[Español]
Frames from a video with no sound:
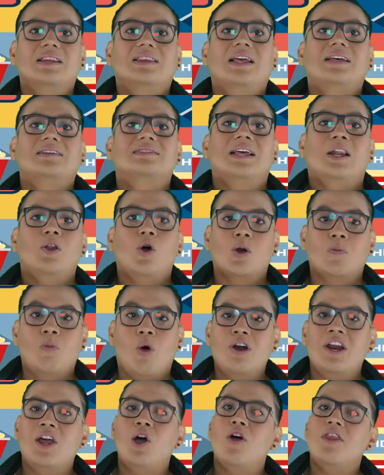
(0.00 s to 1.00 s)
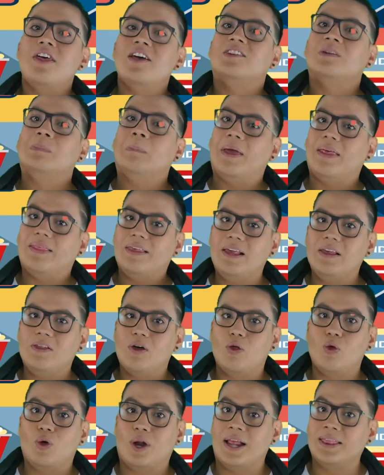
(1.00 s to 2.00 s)
Desde el hormoneo
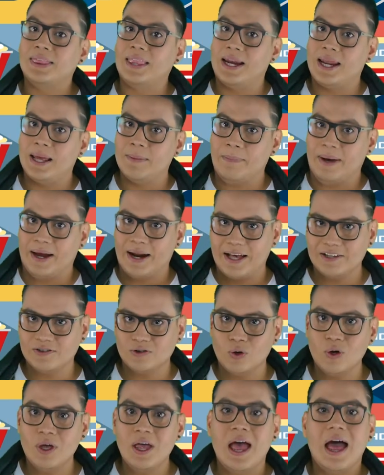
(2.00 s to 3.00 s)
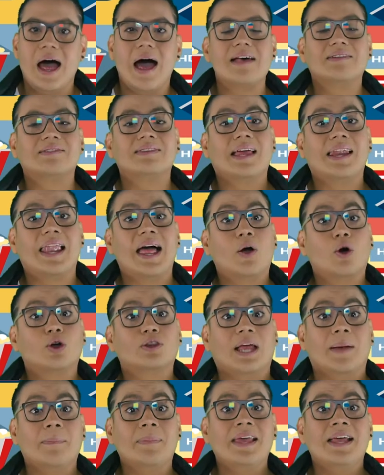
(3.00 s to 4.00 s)
desmedido durante el embarazo hasta el
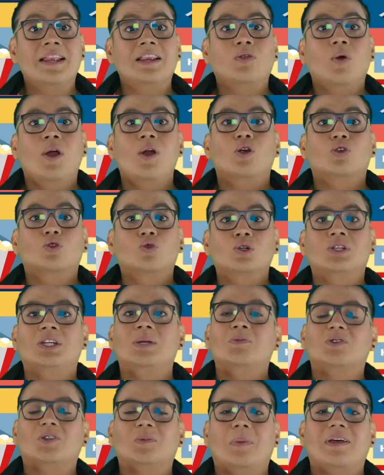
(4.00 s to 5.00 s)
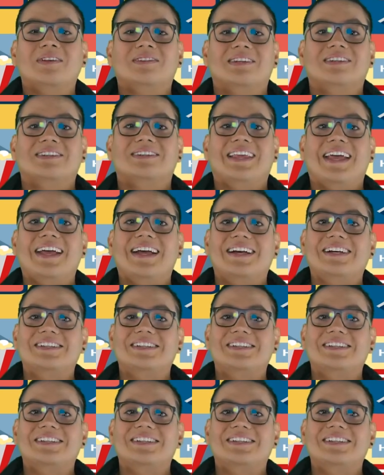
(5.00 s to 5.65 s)
agotamiento en los últimos meses de